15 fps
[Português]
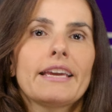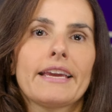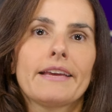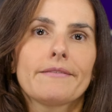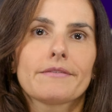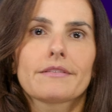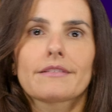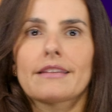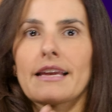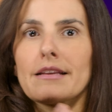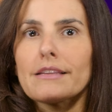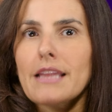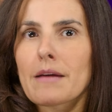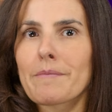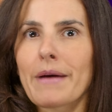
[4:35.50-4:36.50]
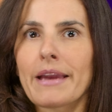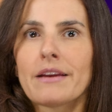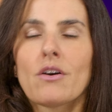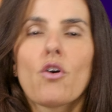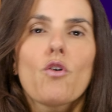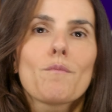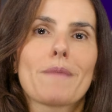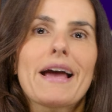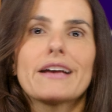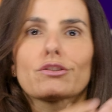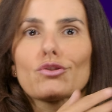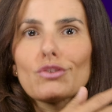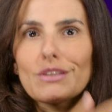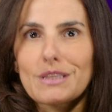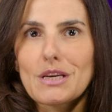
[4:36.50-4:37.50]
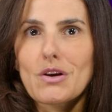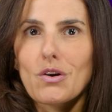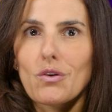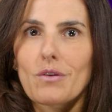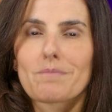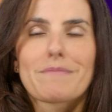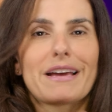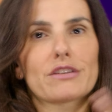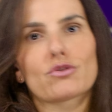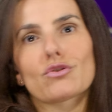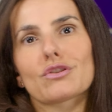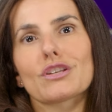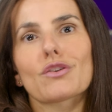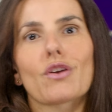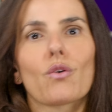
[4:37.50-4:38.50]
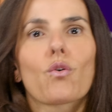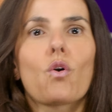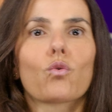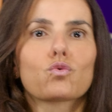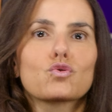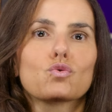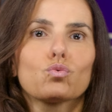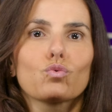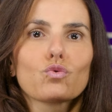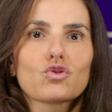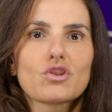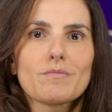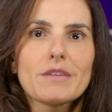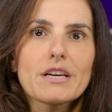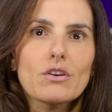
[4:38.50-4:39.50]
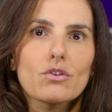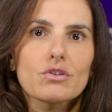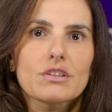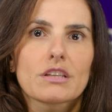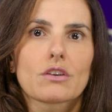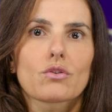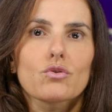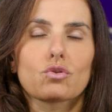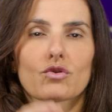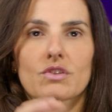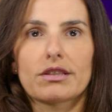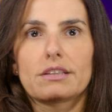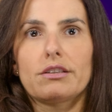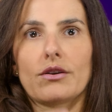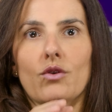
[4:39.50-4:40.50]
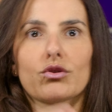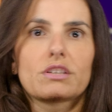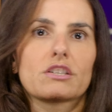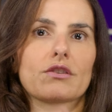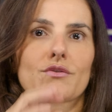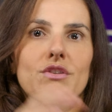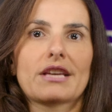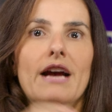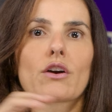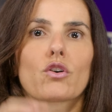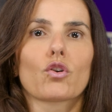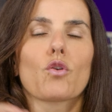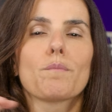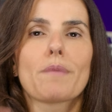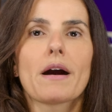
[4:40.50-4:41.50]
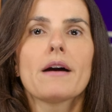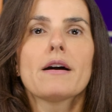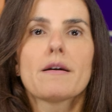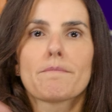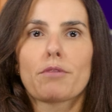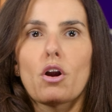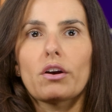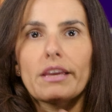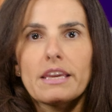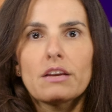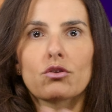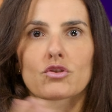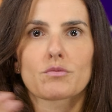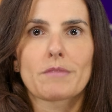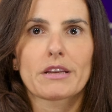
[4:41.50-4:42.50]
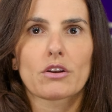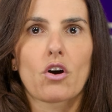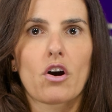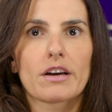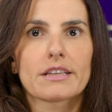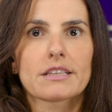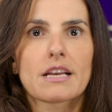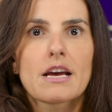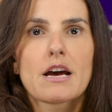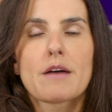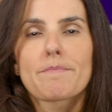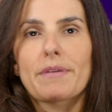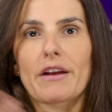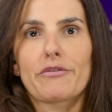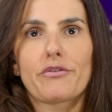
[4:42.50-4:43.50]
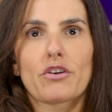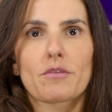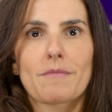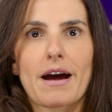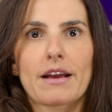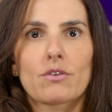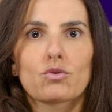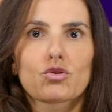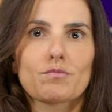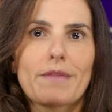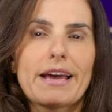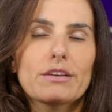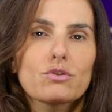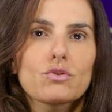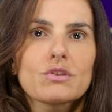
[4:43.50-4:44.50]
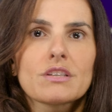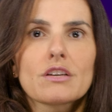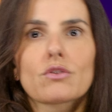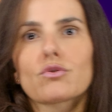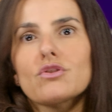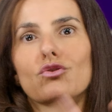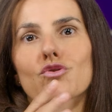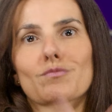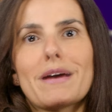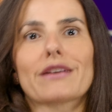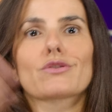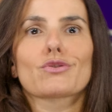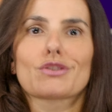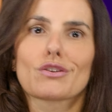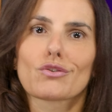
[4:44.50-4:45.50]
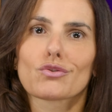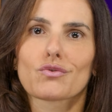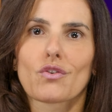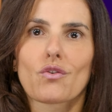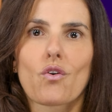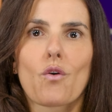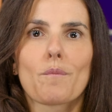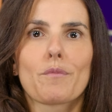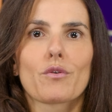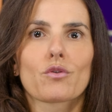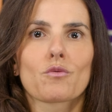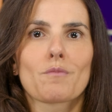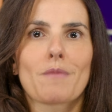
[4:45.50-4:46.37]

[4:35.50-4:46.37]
E tem também o mesociclo. Mesociclo é um conjunto de microciclos, ou, se, ou seja, você agrupa bloquinhos menores para formar os mesociclos e os mesociclos vão compor um